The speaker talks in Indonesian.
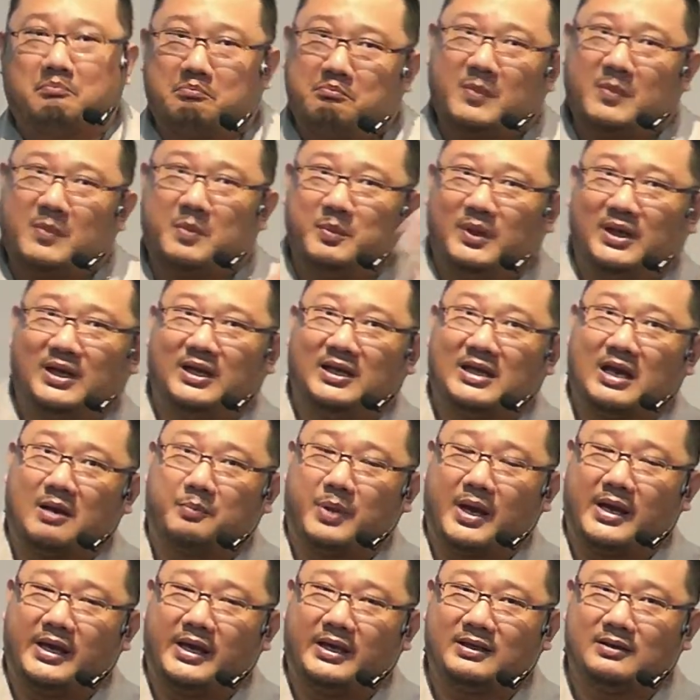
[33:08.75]
memilih yang
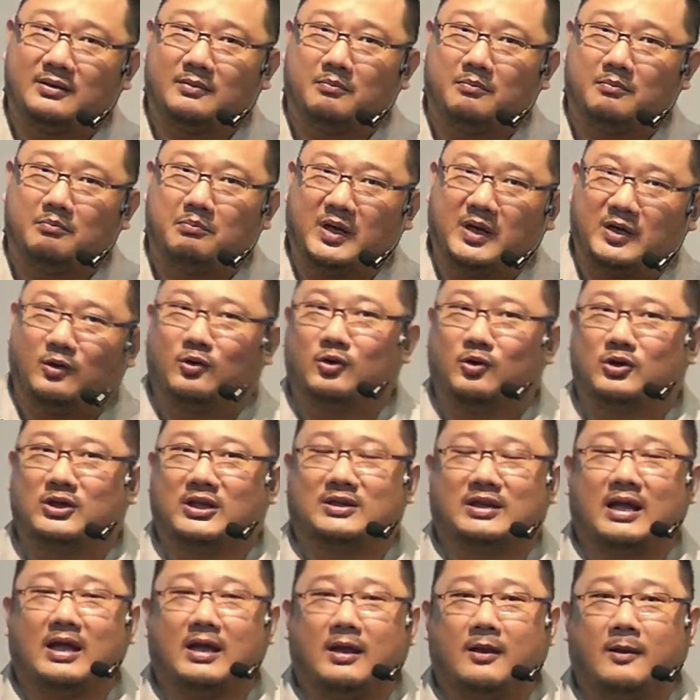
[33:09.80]
baik menurut
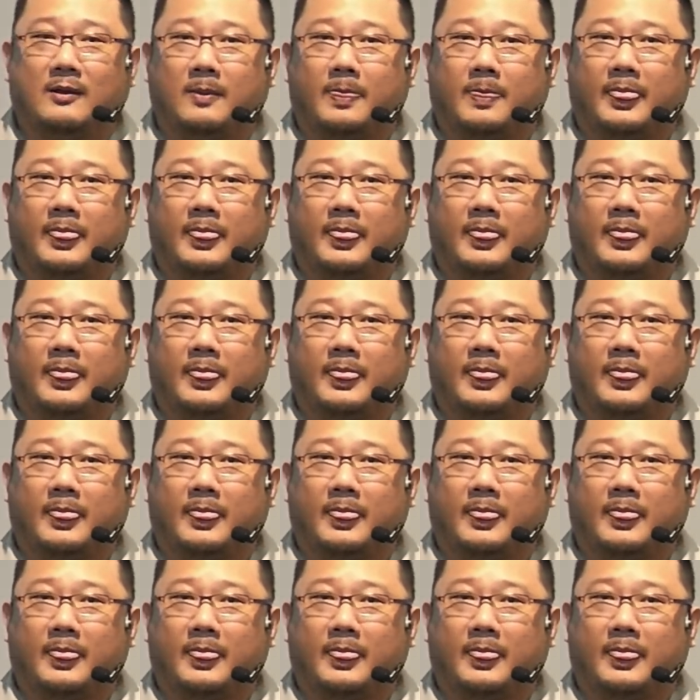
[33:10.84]
kita